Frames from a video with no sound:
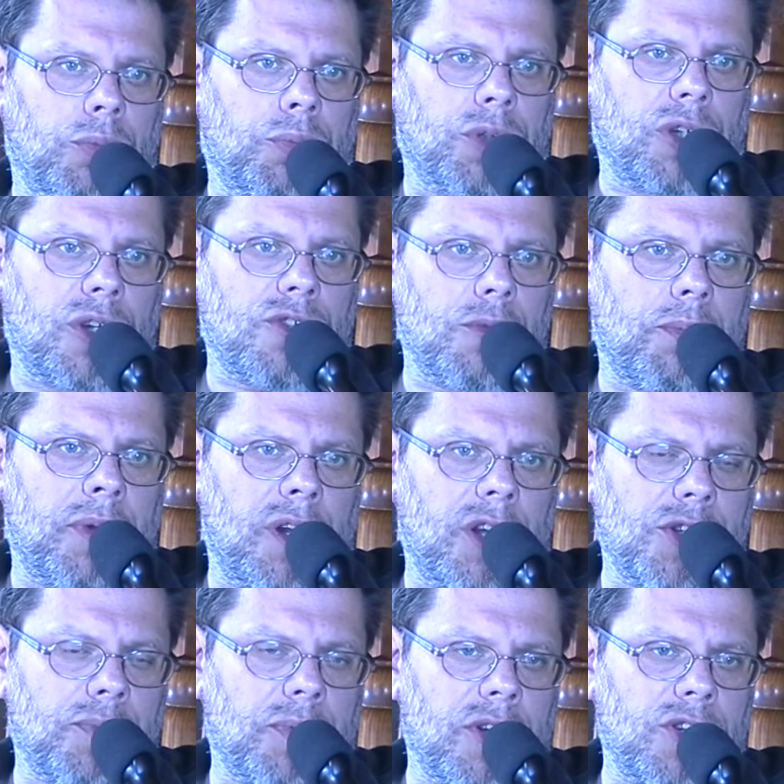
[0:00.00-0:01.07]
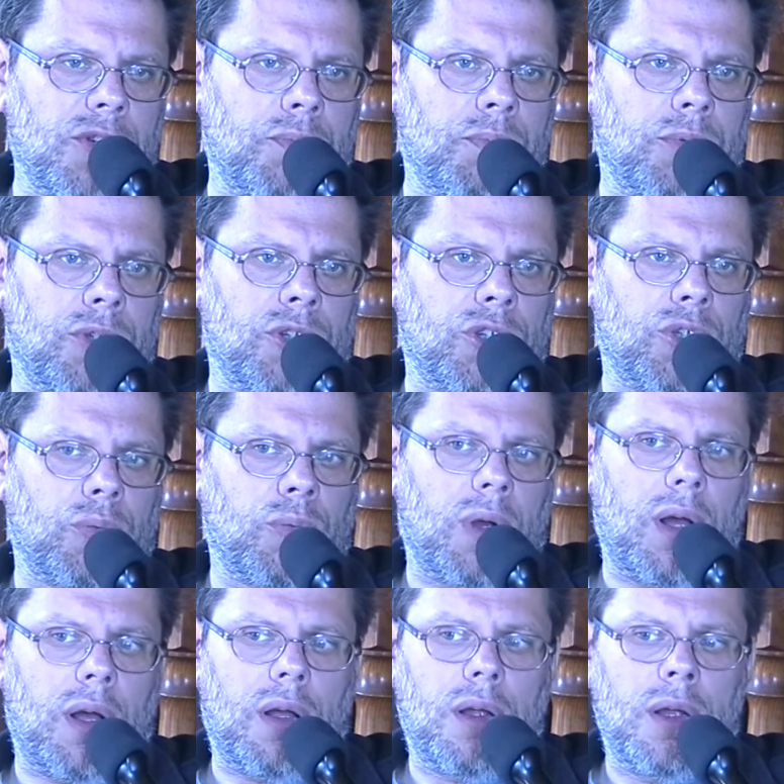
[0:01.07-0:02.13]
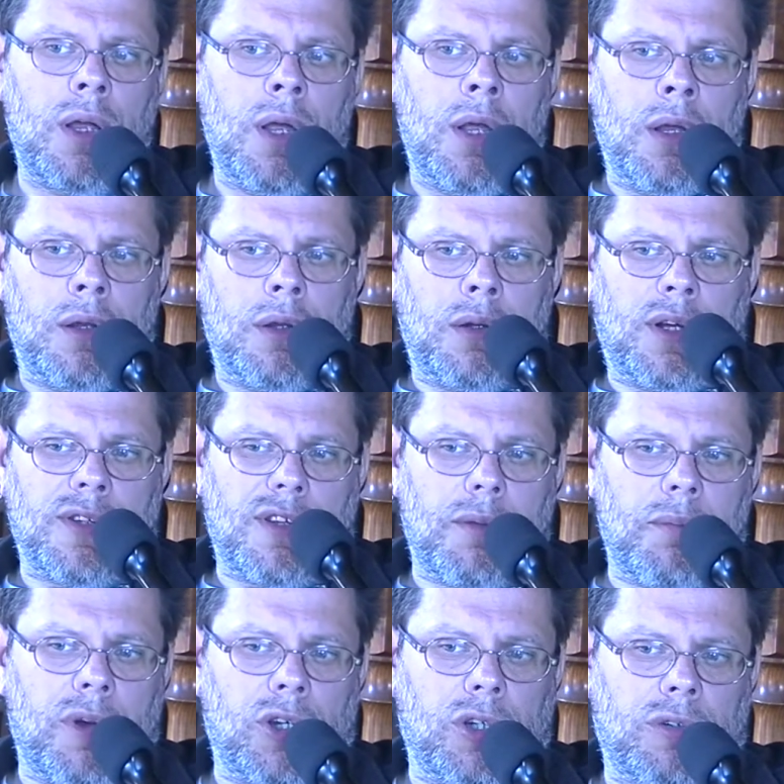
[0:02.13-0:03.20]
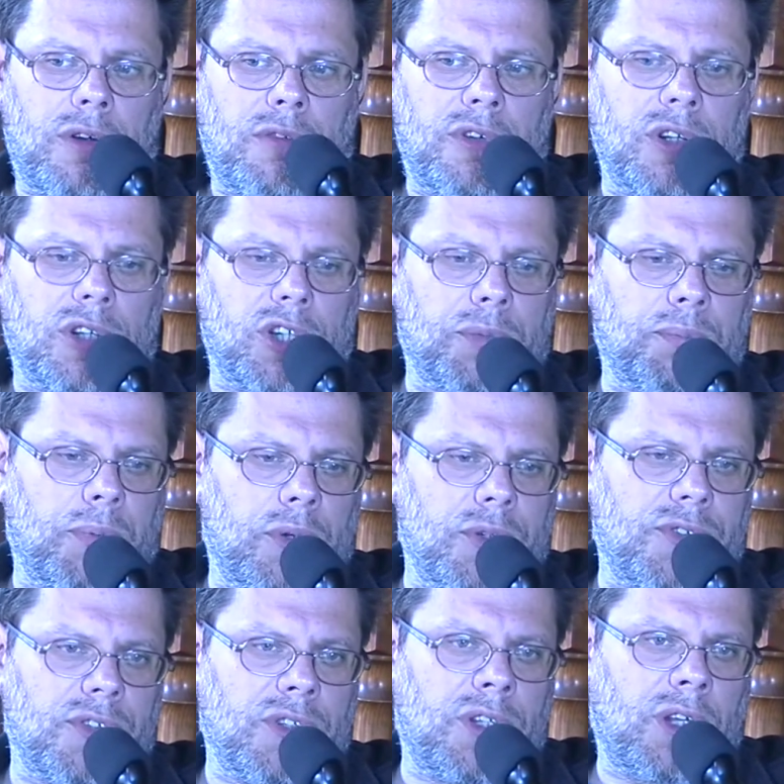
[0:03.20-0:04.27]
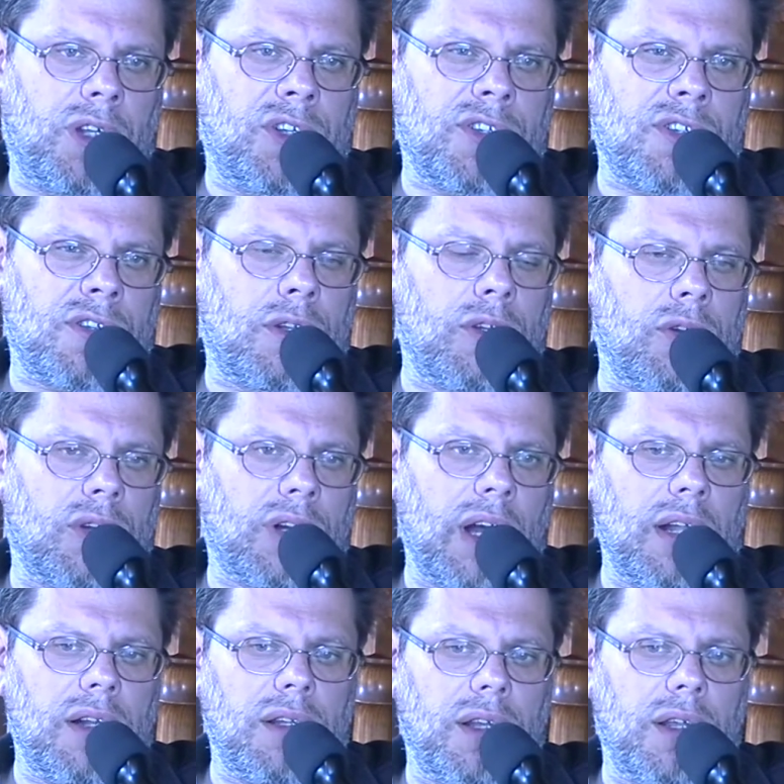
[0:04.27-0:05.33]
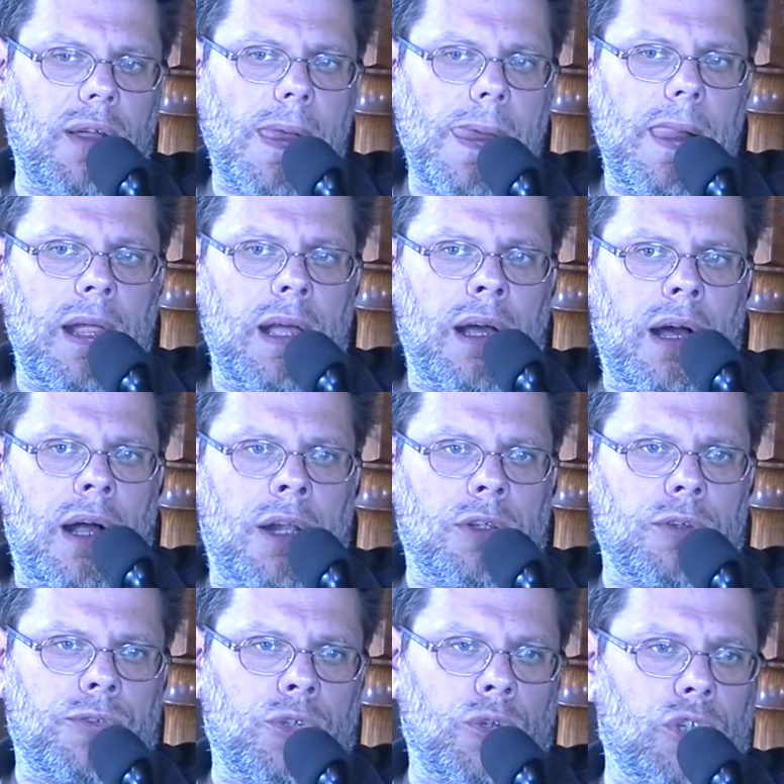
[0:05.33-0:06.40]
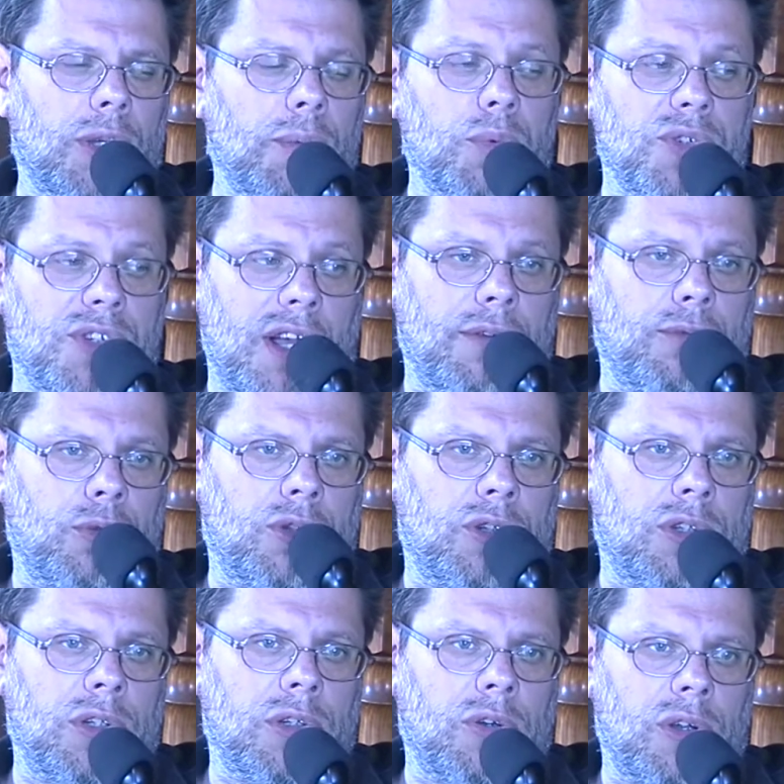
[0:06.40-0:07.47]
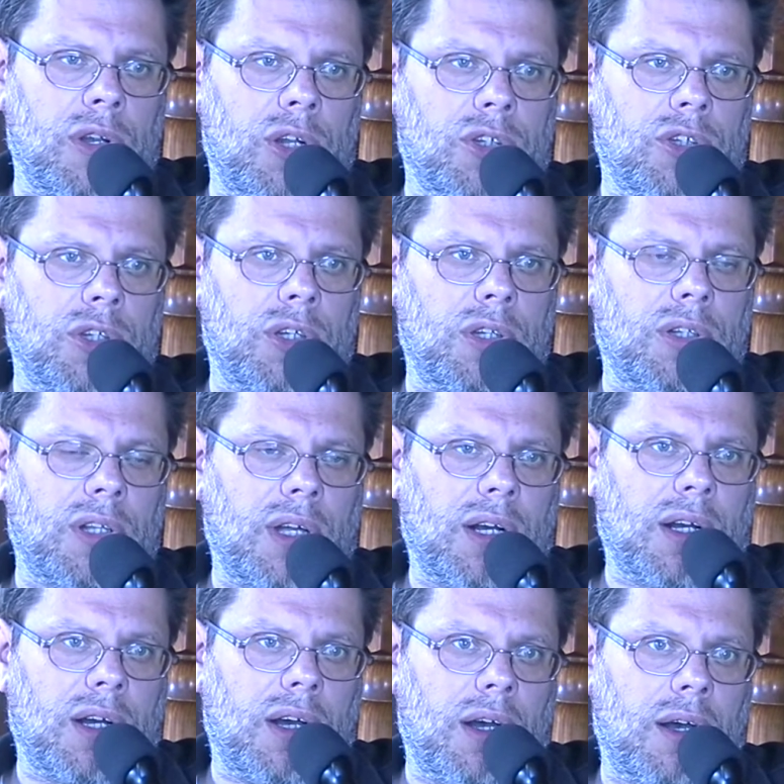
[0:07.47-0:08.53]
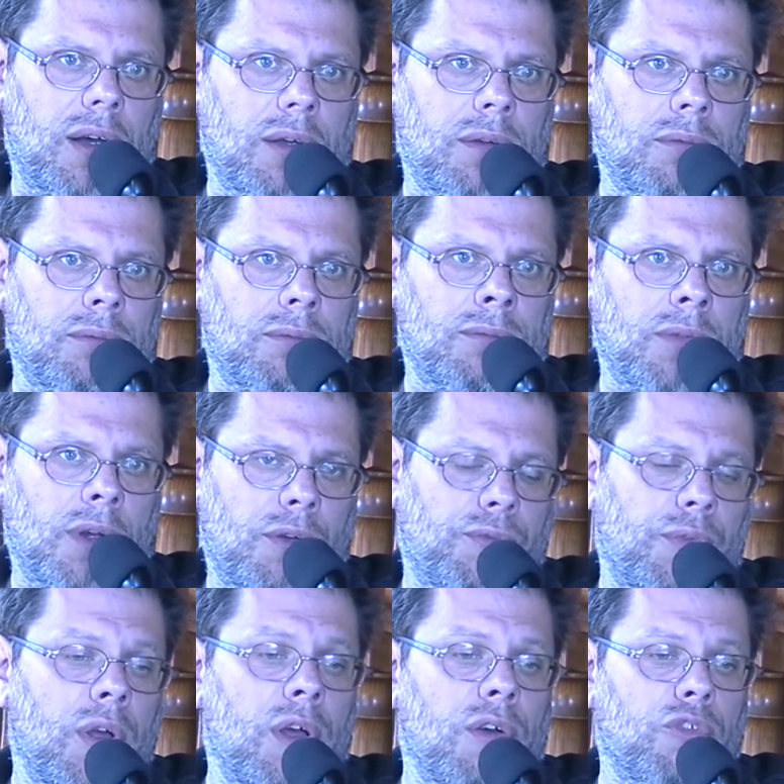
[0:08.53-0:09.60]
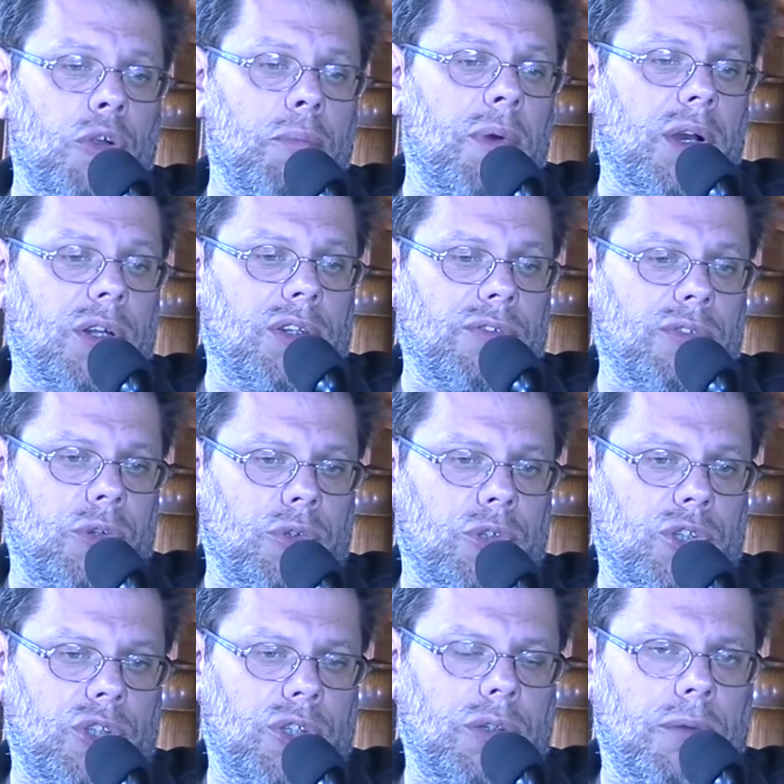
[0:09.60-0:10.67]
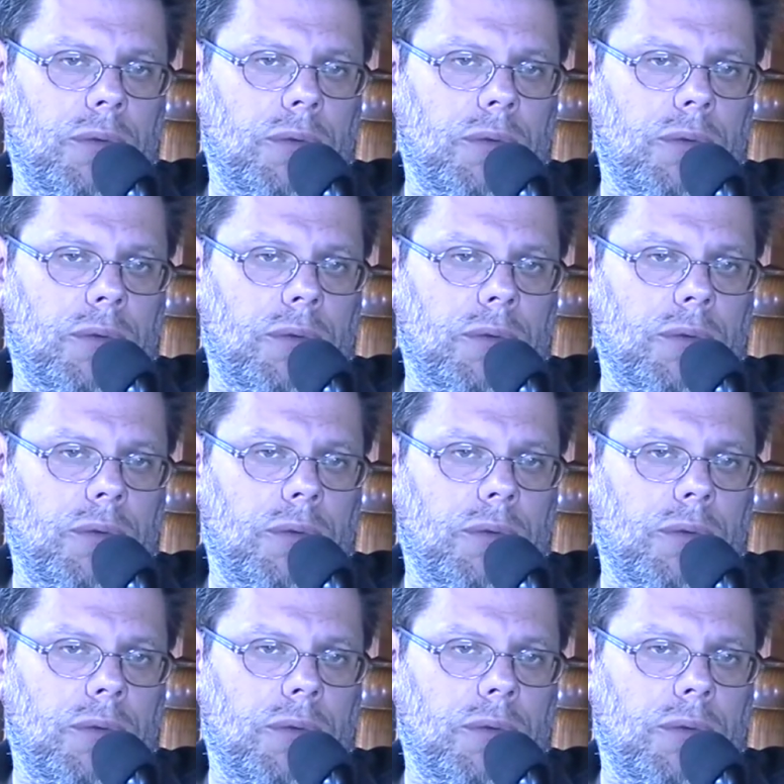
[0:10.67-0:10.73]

Przyszedł Super Express, przyszła e, Gazeta Branżowa Wędkarz Polski, jakieś gazety lokalne, ale to wciąż nie był zawód, tylko raczej taka, taka forma aktywności,